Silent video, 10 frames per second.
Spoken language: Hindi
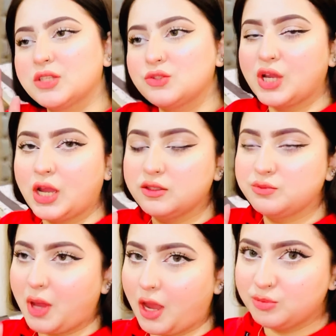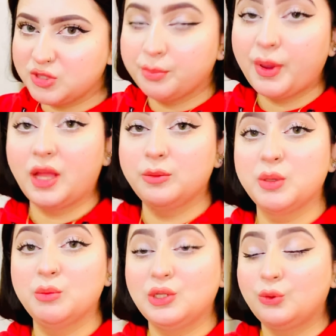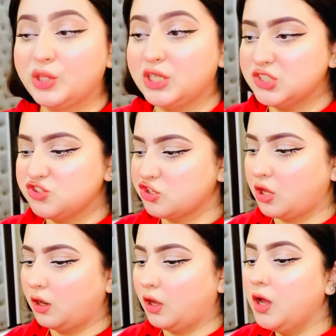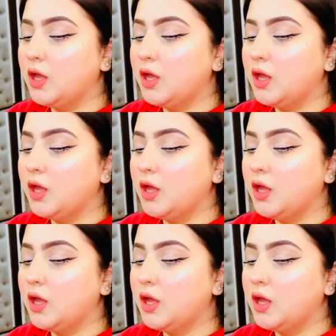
सो गाइज मैं आपसे बाद में मिलूंगी इनशाला